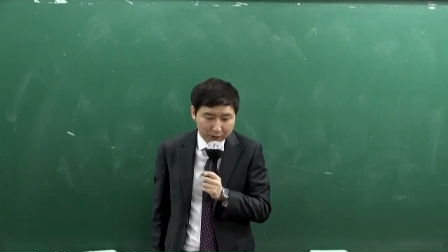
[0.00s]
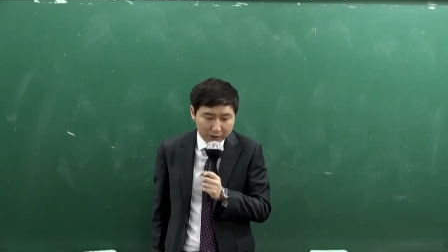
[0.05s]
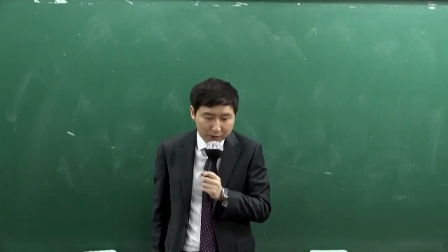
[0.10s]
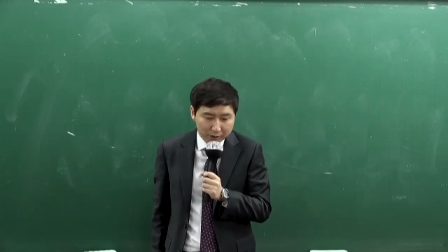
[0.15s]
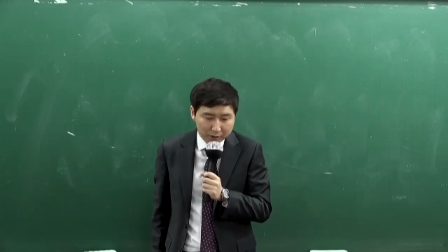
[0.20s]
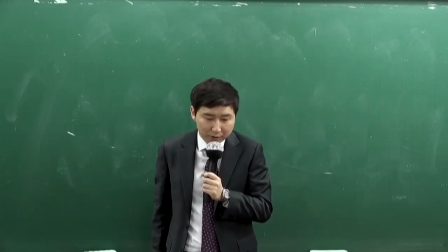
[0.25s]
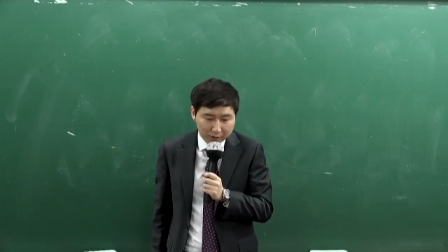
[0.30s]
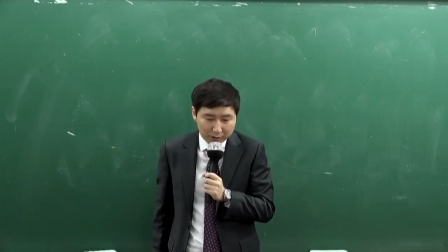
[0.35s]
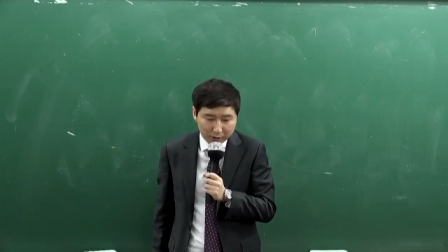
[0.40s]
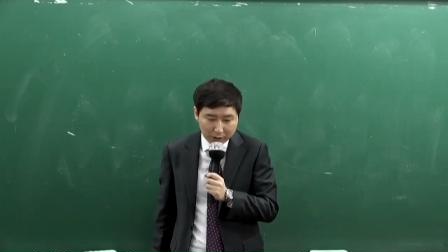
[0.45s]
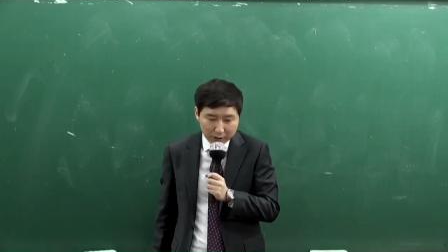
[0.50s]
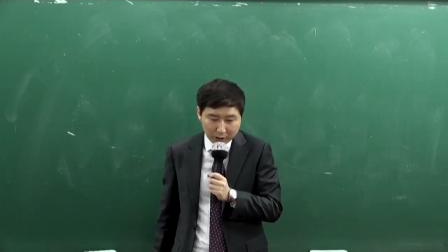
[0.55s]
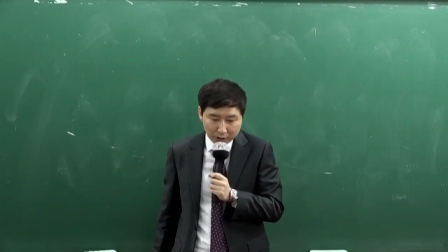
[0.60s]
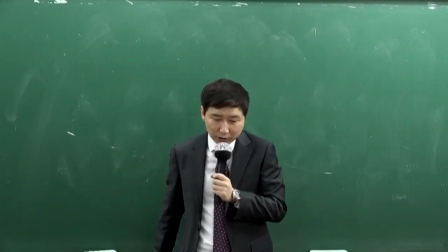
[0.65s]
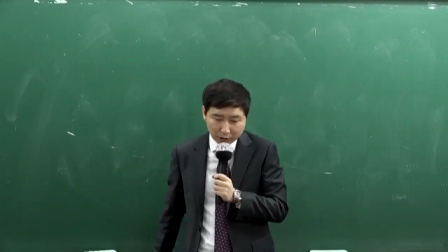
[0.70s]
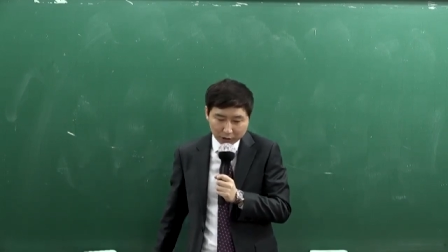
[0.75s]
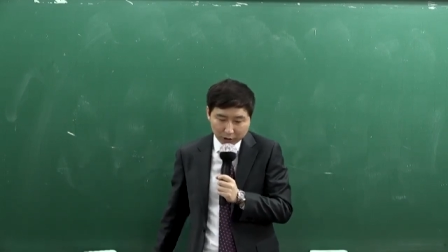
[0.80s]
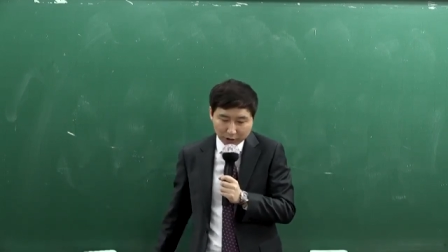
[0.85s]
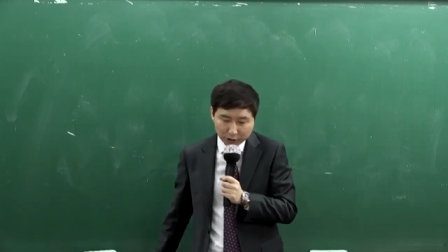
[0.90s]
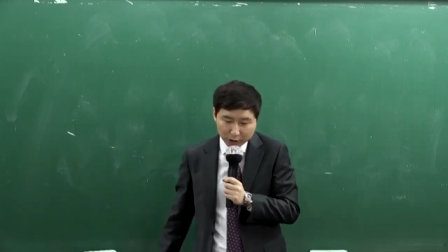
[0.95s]
을은
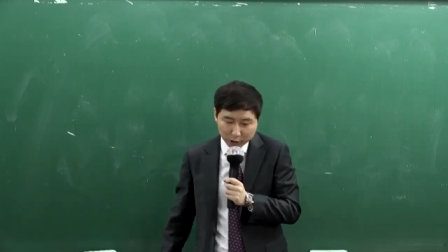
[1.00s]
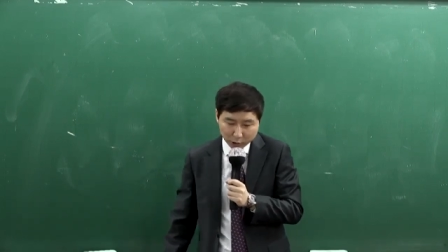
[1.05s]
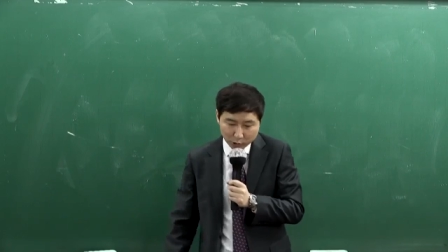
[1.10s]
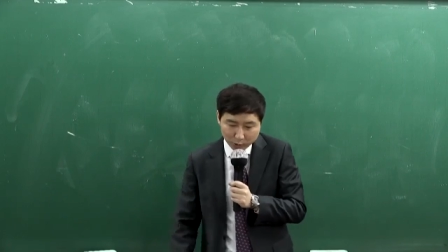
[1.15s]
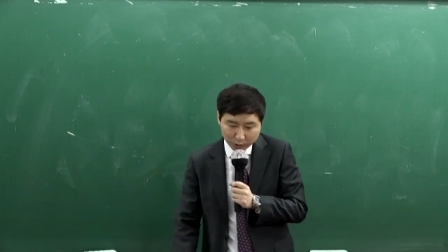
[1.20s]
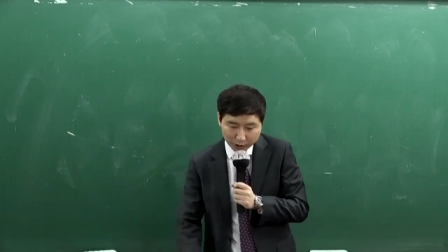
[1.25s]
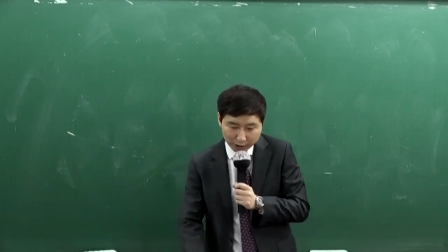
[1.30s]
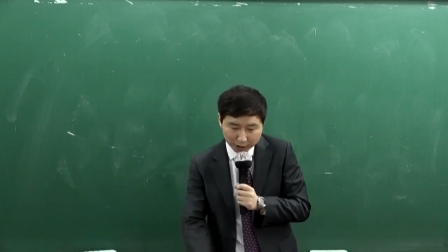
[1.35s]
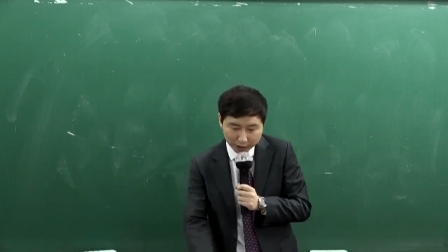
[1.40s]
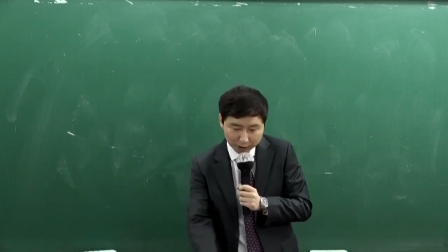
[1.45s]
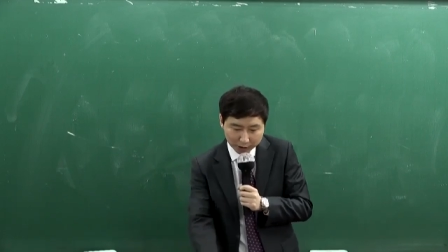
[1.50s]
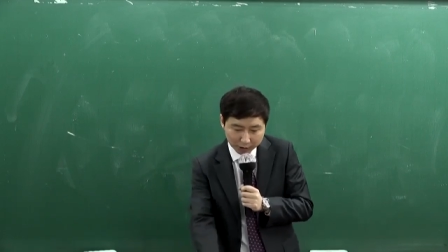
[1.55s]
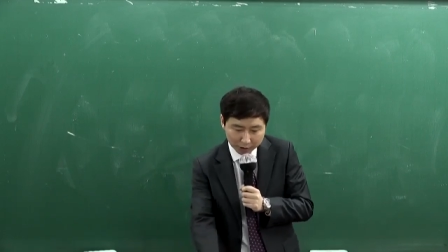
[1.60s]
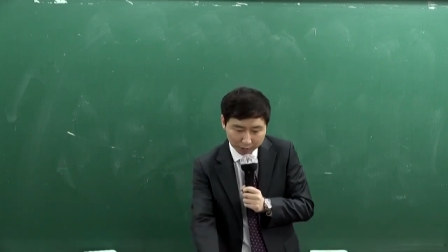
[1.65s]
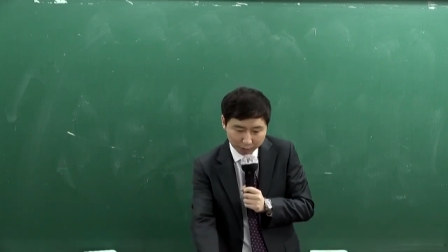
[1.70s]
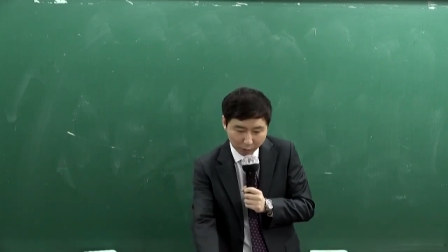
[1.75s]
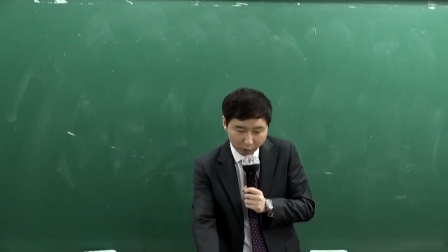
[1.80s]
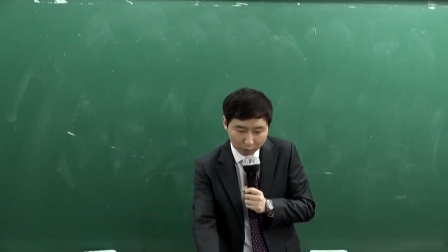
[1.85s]
전체 조합원이 다시금